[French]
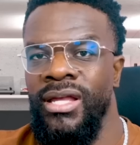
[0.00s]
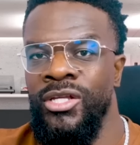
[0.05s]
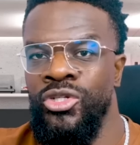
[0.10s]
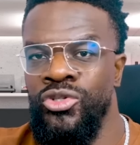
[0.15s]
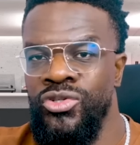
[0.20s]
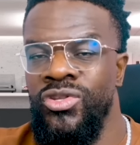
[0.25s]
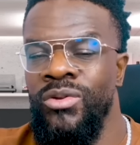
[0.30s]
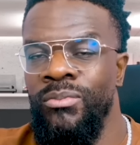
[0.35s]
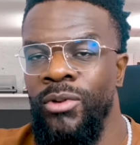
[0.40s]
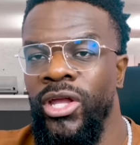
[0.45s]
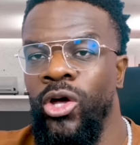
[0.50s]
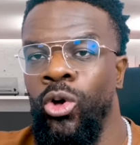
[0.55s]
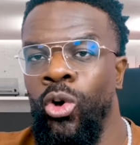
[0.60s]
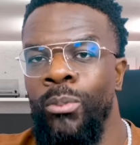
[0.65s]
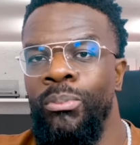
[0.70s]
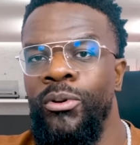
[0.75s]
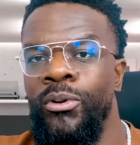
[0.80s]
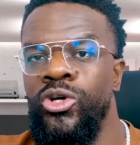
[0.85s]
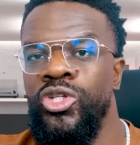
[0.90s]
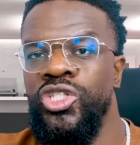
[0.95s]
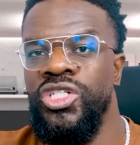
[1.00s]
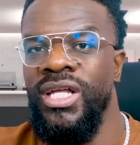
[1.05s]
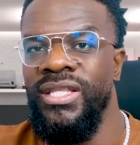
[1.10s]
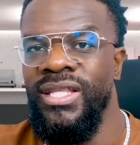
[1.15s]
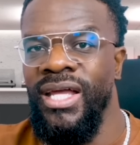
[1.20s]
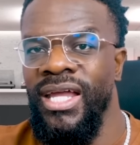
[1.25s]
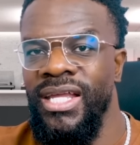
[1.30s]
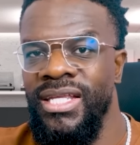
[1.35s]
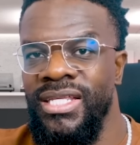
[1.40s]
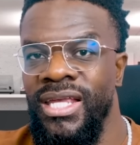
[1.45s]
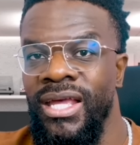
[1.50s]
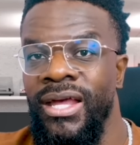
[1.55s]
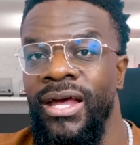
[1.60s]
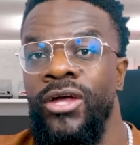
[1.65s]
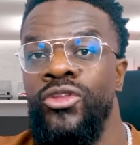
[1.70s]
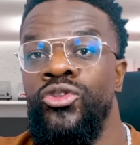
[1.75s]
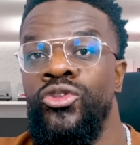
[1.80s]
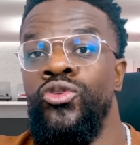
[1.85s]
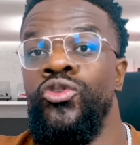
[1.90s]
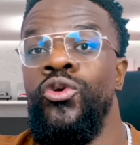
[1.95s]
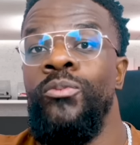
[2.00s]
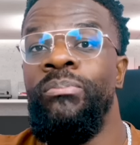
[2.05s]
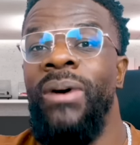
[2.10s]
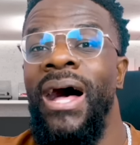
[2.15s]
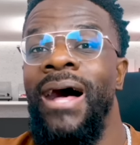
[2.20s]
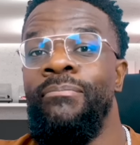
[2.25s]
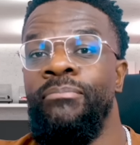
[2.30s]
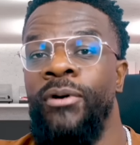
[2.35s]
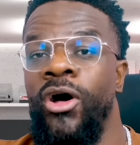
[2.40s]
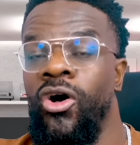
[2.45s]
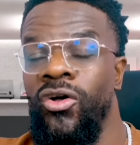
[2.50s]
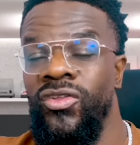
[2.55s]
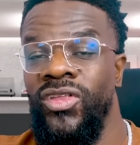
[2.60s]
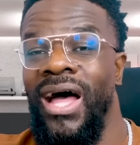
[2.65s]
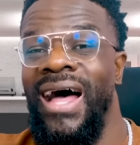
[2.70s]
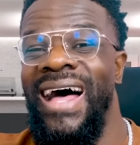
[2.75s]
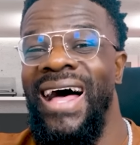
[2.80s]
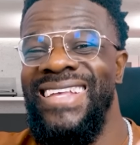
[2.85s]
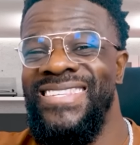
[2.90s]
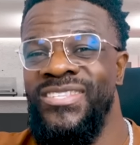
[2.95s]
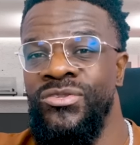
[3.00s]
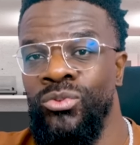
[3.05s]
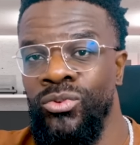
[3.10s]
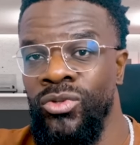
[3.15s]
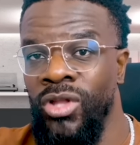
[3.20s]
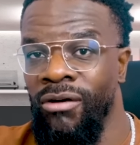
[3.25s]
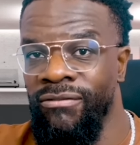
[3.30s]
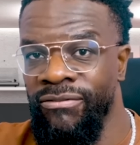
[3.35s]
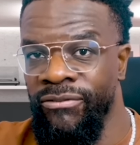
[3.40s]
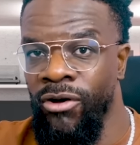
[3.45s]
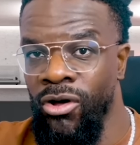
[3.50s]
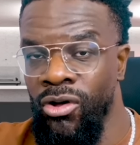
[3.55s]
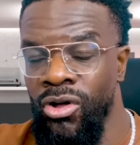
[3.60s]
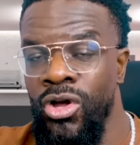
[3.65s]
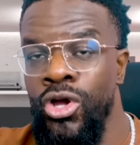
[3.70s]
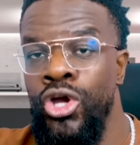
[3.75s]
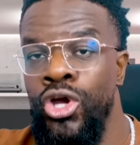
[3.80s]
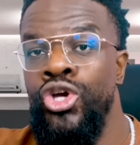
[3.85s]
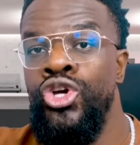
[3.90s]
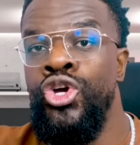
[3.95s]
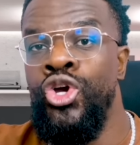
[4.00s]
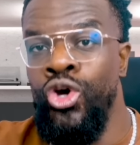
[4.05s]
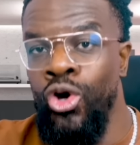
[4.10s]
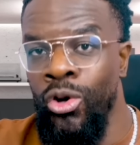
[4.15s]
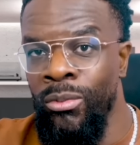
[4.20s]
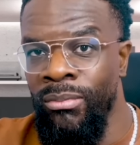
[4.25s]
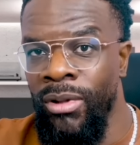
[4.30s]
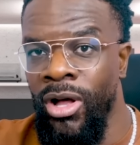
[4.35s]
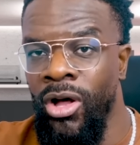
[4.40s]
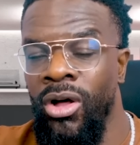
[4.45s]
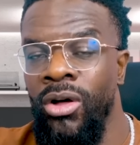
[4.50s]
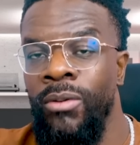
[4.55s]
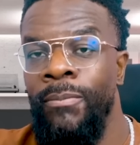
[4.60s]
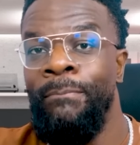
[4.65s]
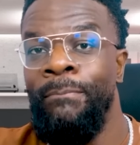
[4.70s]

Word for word: Et justement, il reproche à Drake de ne pas apprendre à son enfant comment